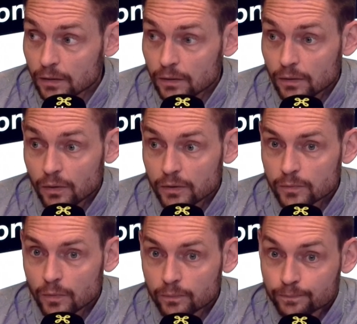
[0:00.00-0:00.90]
comique. Euh,
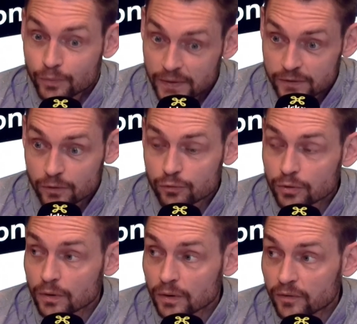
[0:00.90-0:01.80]
heureusement, pour l'instant,
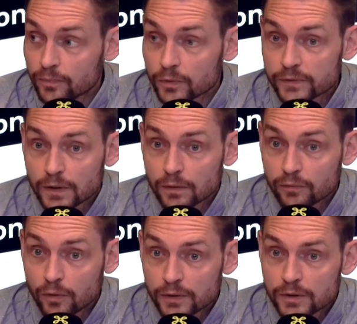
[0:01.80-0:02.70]
tué dans l'œuf, mais on sait
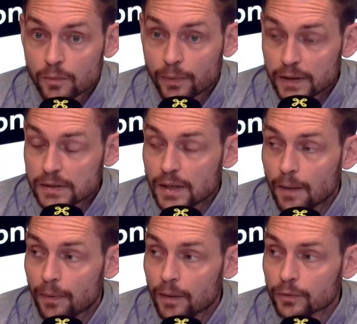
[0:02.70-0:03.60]
que Florentino Pérez, il
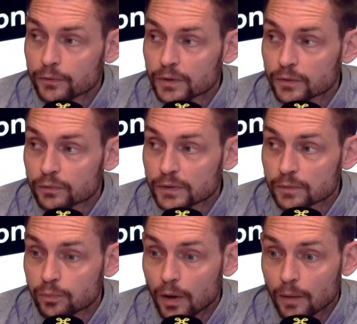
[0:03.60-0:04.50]
n'a pas abandonné tout
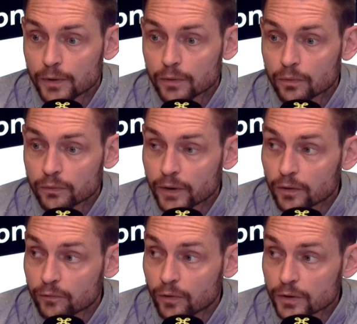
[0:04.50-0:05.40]
espoir, bien au
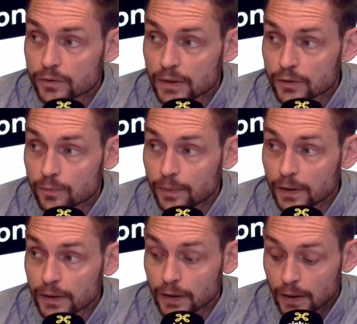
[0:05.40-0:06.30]
contraire, de voir un jour la
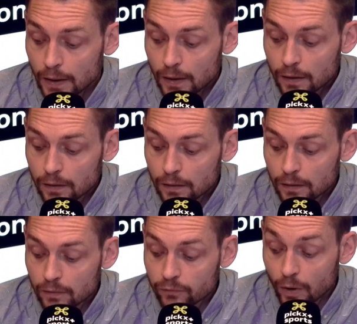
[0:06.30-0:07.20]
Super League
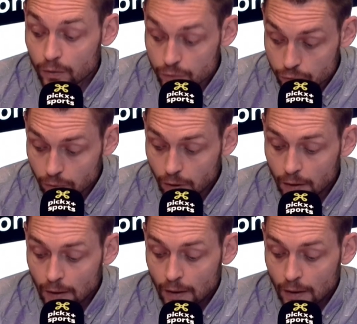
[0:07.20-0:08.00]
euh, voir le jour.